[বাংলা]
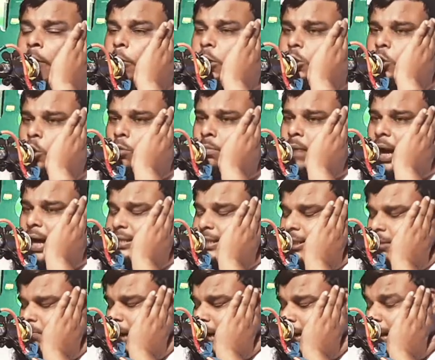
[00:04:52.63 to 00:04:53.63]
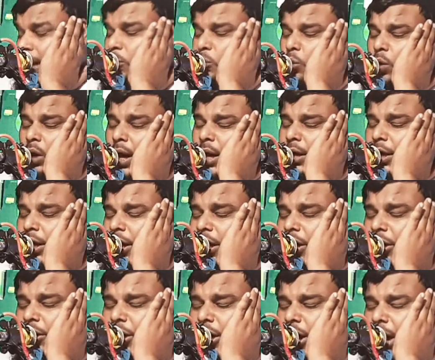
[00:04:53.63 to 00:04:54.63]
প্রথম আসমানে তুলে
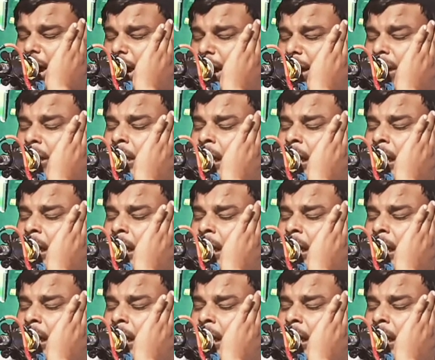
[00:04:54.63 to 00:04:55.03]
নিয়ে গিয়ে